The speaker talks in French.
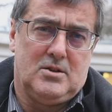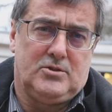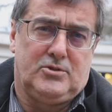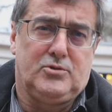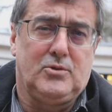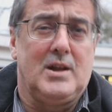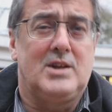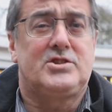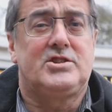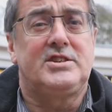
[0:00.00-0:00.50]

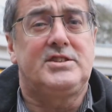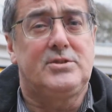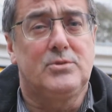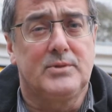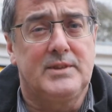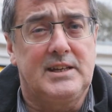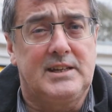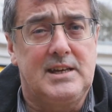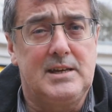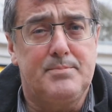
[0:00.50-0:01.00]
sur la
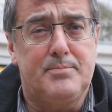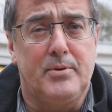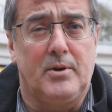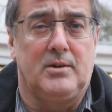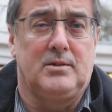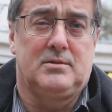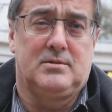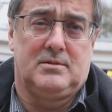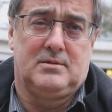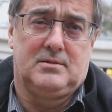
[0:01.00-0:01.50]
gestion d'équipe,
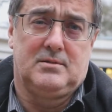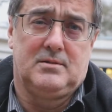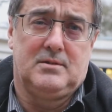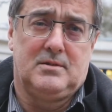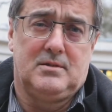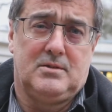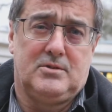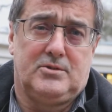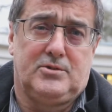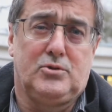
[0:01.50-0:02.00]

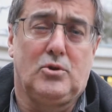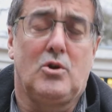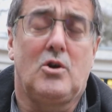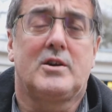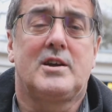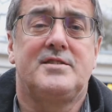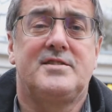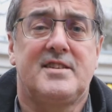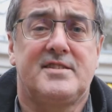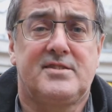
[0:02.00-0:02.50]
sur
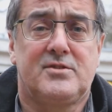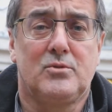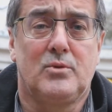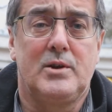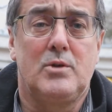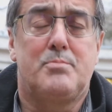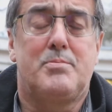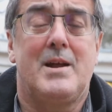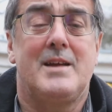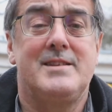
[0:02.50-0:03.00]
l'organisation
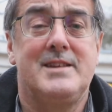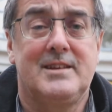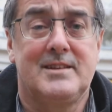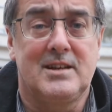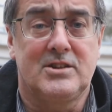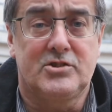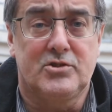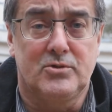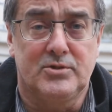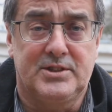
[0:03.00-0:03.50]
et le planning
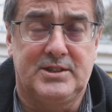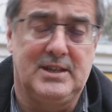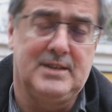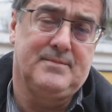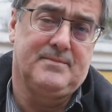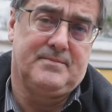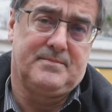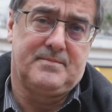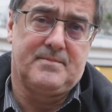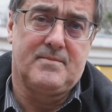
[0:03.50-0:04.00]
d'un
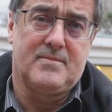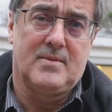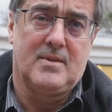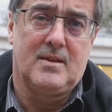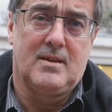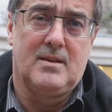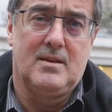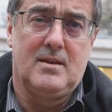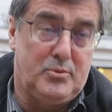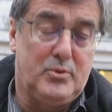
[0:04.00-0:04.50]
chantier.
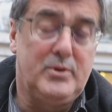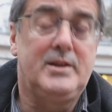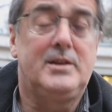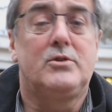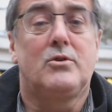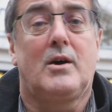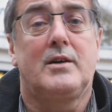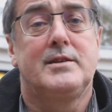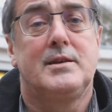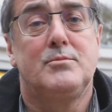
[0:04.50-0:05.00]
puis il
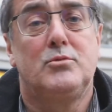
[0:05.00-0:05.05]
y aura